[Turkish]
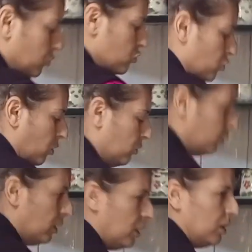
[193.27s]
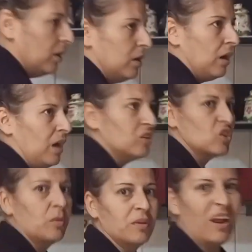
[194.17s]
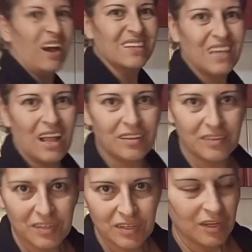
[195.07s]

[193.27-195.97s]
çok e, anca bir hangeldir,